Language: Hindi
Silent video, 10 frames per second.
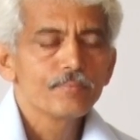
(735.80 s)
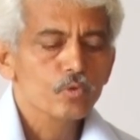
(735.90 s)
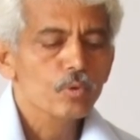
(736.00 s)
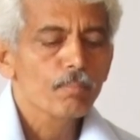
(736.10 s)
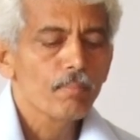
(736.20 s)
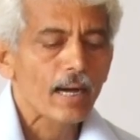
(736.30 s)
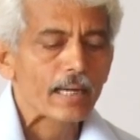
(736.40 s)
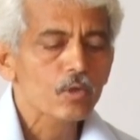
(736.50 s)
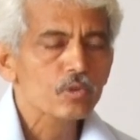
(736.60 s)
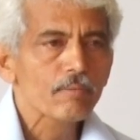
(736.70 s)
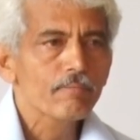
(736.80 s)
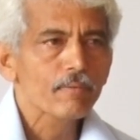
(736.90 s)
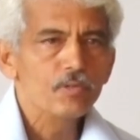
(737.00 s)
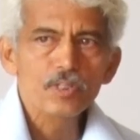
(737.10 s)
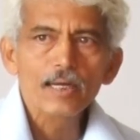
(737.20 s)
तो मानव जब
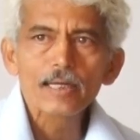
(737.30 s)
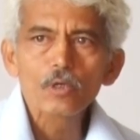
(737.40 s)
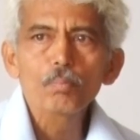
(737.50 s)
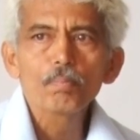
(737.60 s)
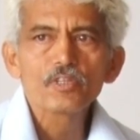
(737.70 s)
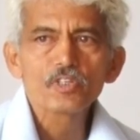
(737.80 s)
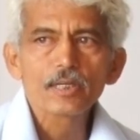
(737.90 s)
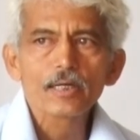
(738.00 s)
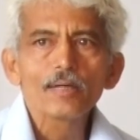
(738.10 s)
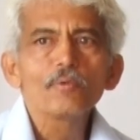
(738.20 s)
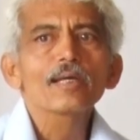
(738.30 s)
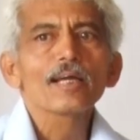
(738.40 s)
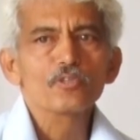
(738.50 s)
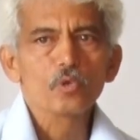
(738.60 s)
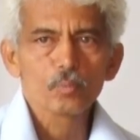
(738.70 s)
व्यवस्था के रूप में जिएगा वो
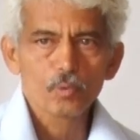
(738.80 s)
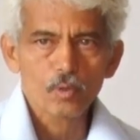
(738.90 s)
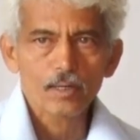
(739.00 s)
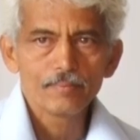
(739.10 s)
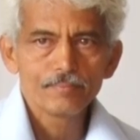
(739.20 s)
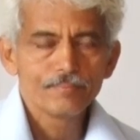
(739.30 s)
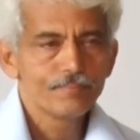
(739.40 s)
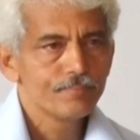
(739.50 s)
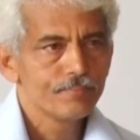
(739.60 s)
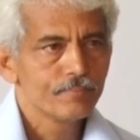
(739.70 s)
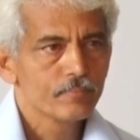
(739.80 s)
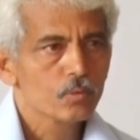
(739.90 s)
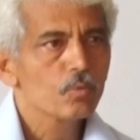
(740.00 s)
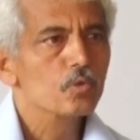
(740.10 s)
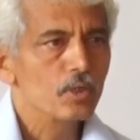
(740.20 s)
क्या स्वरूप होगा
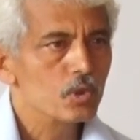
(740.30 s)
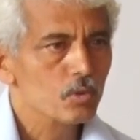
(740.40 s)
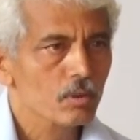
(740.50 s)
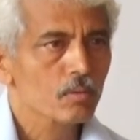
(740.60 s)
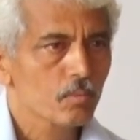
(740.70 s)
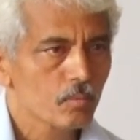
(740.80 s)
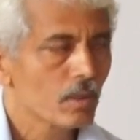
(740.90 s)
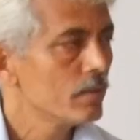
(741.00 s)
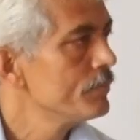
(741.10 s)
वो उसका स्वत्व हुआ